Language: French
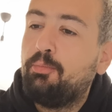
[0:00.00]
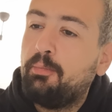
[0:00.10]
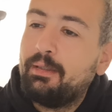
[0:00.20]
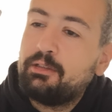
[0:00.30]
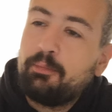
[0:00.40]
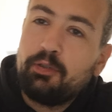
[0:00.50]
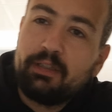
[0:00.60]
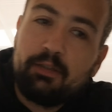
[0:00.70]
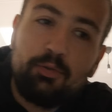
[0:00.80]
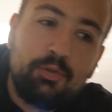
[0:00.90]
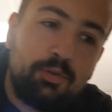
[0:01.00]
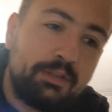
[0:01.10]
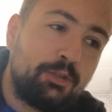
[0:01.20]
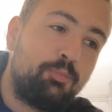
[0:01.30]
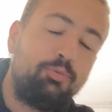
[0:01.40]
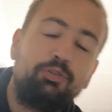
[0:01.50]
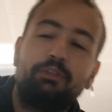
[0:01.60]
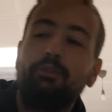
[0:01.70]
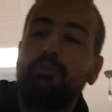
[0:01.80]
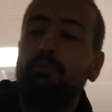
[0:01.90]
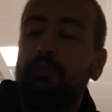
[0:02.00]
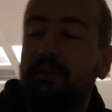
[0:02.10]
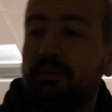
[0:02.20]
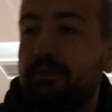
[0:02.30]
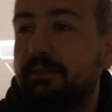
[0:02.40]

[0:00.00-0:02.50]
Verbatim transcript: On peut pas s'en prendre à N'Golo, c'est le plus gentil du monde.